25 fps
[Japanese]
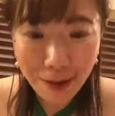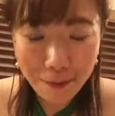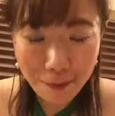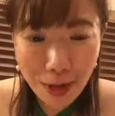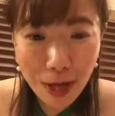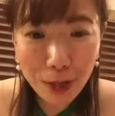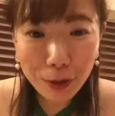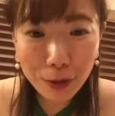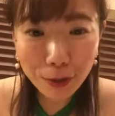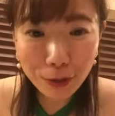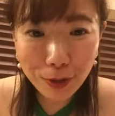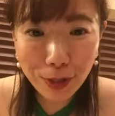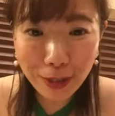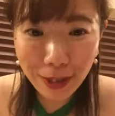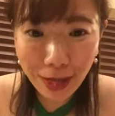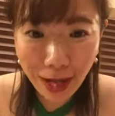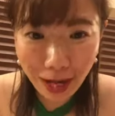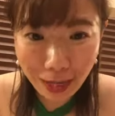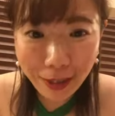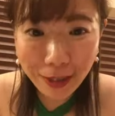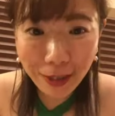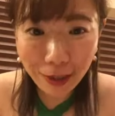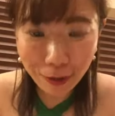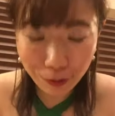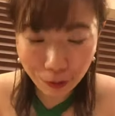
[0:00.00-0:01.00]
パートナーに
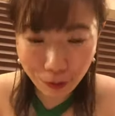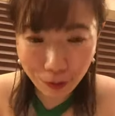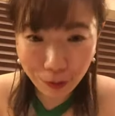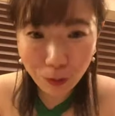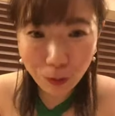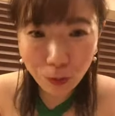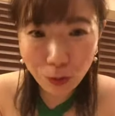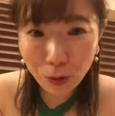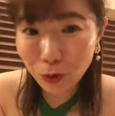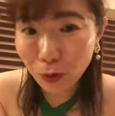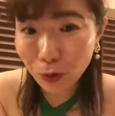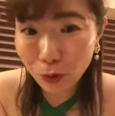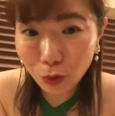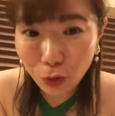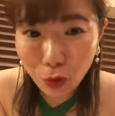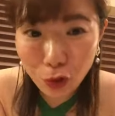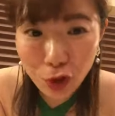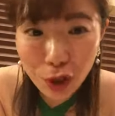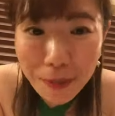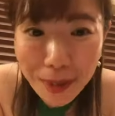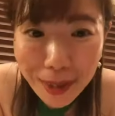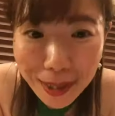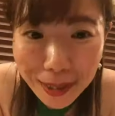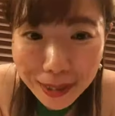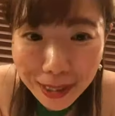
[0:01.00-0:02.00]
飽きてるこの人にと
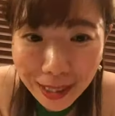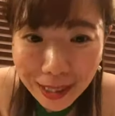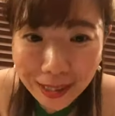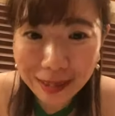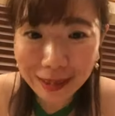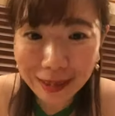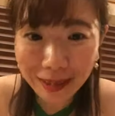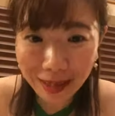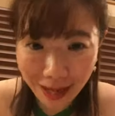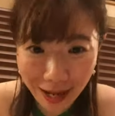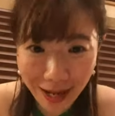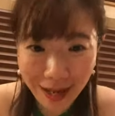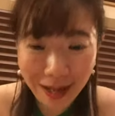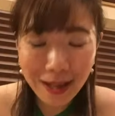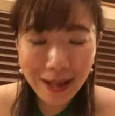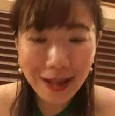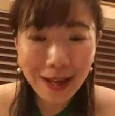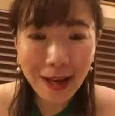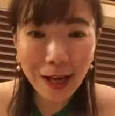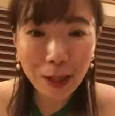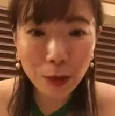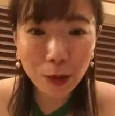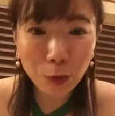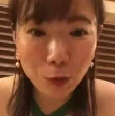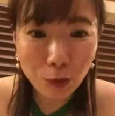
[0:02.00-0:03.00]
きめかないって
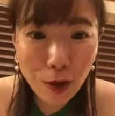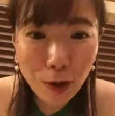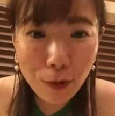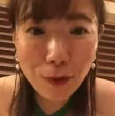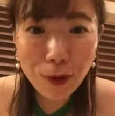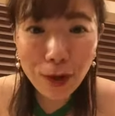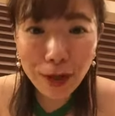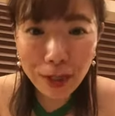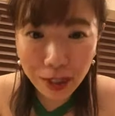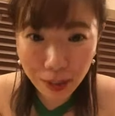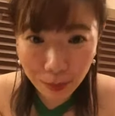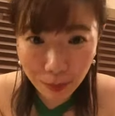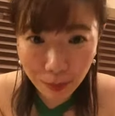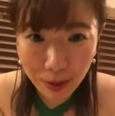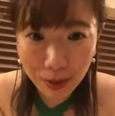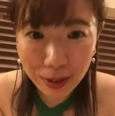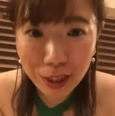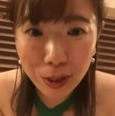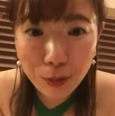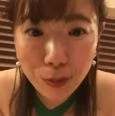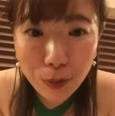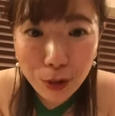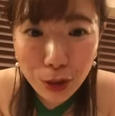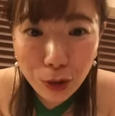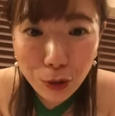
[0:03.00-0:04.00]
あの裏を返せば
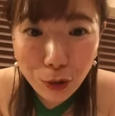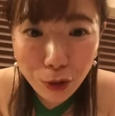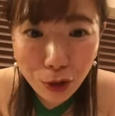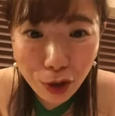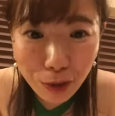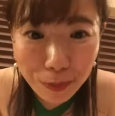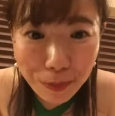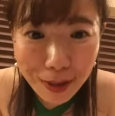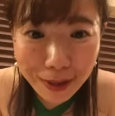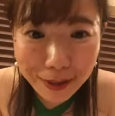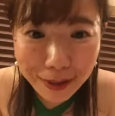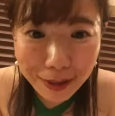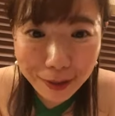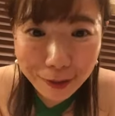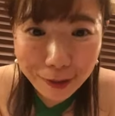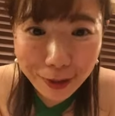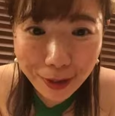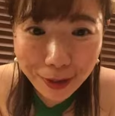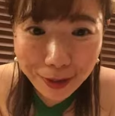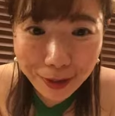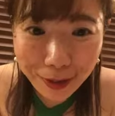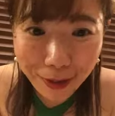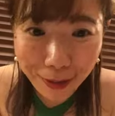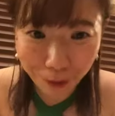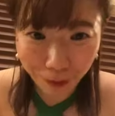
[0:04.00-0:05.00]
自分にときめかなく
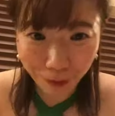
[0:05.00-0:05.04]
なって